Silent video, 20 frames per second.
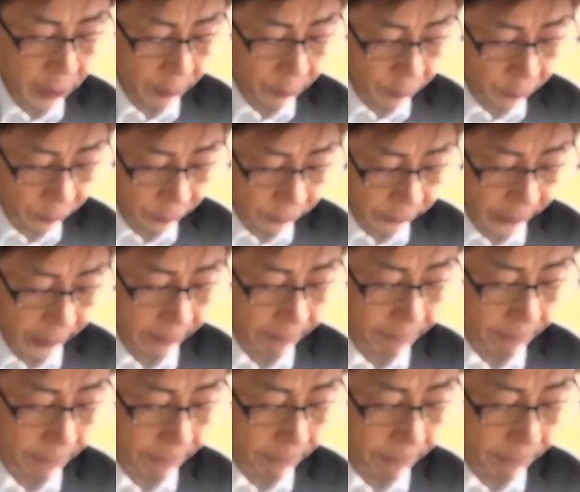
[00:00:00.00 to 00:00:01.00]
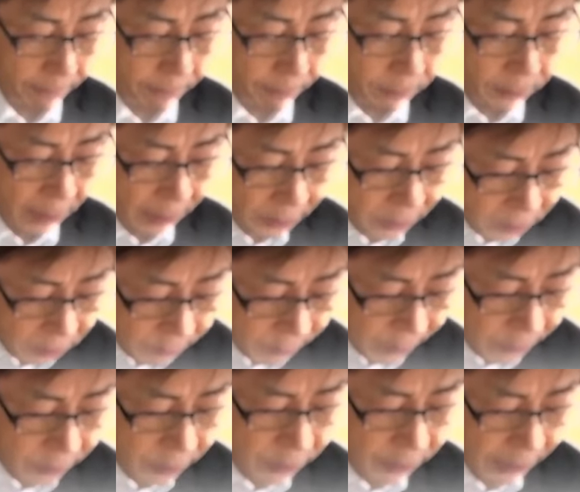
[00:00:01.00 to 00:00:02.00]
孫十郎はさらに
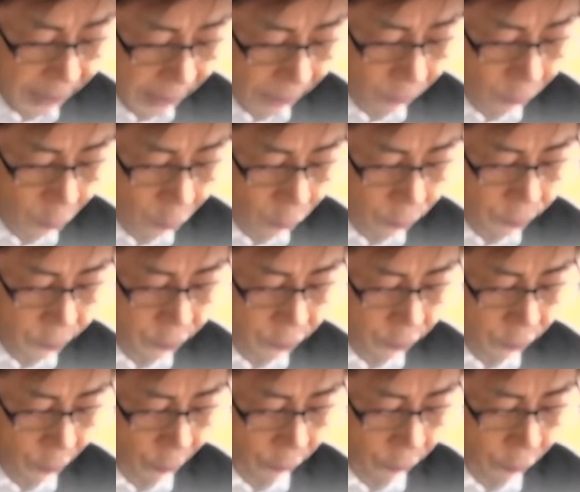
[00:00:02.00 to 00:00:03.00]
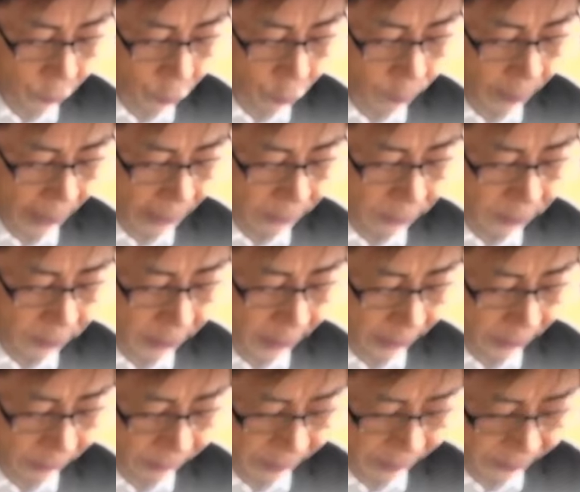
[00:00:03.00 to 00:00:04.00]
根気よく押し問答の
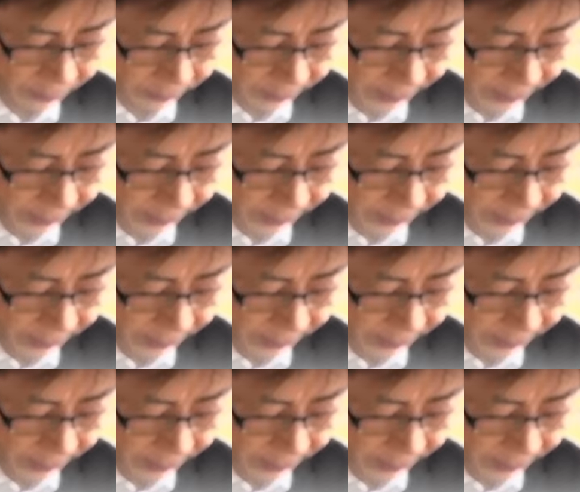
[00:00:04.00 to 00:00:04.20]
末に